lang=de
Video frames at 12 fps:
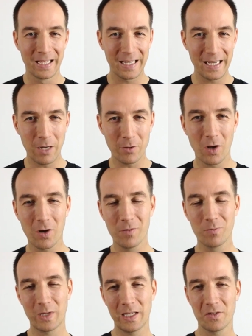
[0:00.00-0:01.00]
Genau
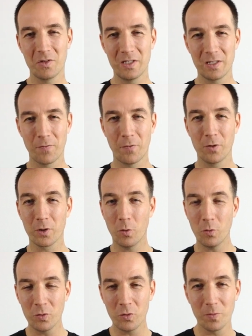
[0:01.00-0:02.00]
darum geht es in dieser Folge.
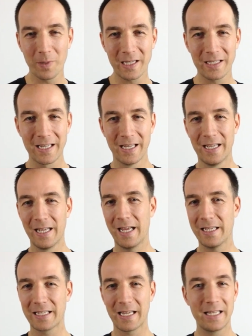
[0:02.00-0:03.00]
Und übrigens,
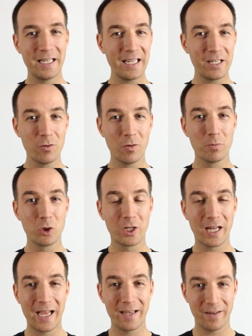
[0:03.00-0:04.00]
es geht nicht nur um
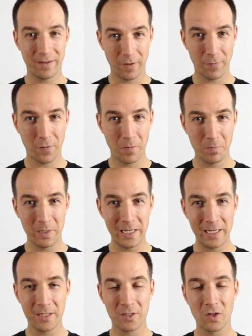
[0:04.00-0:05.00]
Streit in der
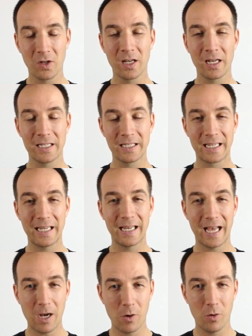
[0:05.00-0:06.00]
Familie, sondern es geht
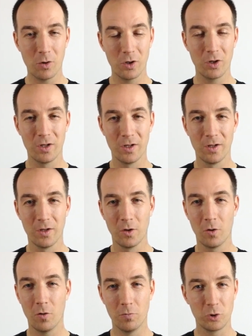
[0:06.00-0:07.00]
auch
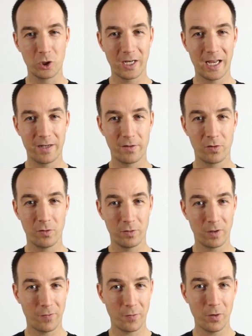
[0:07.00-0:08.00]
um Streit
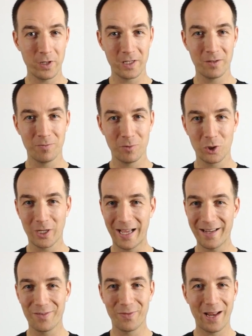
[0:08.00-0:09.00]
unter Freunden,
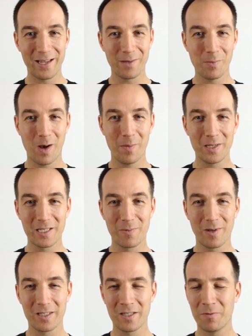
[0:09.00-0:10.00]
Streit vielleicht am
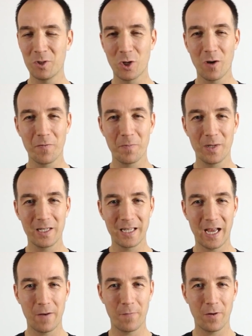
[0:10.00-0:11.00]
Arbeitsplatz. Wie schafft man es
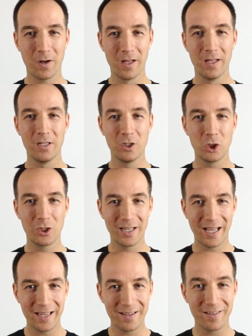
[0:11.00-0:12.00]
einfach,
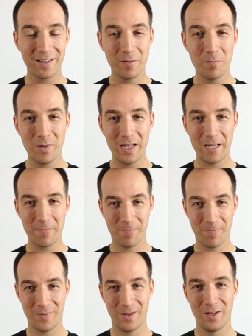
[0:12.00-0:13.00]
Streit im
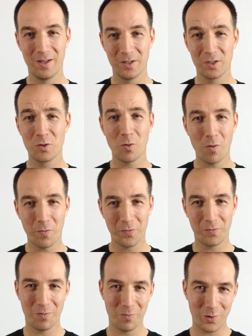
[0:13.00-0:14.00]
Leben so
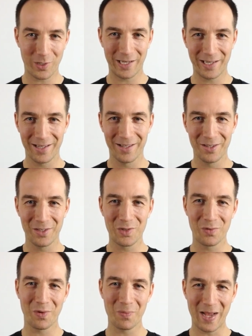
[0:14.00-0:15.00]
oft wie möglich
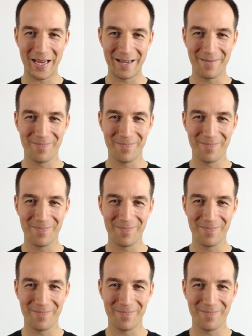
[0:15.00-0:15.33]
zu vermeiden?